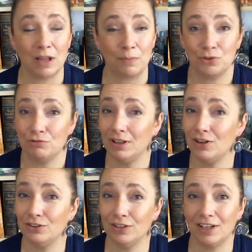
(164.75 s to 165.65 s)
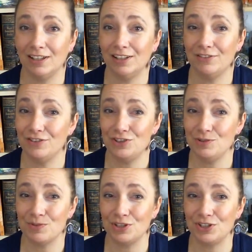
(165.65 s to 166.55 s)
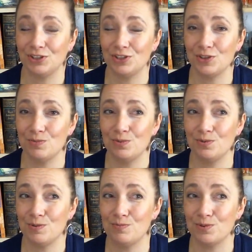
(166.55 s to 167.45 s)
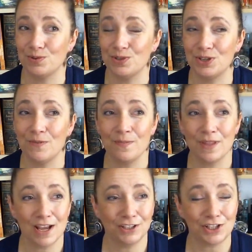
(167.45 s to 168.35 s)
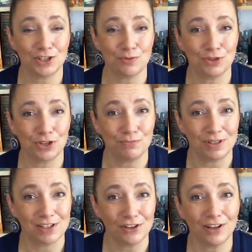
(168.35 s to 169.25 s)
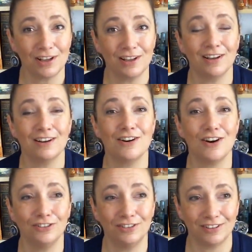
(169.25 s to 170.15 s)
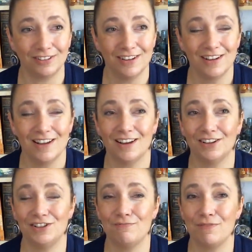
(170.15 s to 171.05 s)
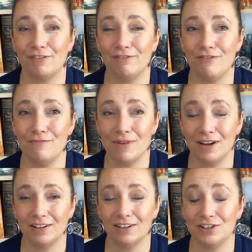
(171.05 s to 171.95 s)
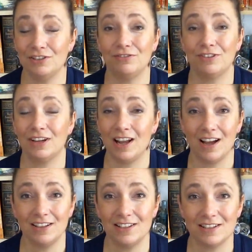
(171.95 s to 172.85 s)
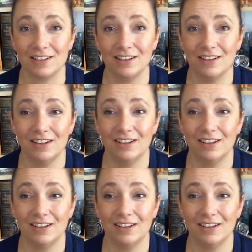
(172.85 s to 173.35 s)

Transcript: E, na przykład Leonarda da Vinci, może się ktoś obruszy, gdzie są przemycone kody, gdzie w perfumach, gdzie w kreacji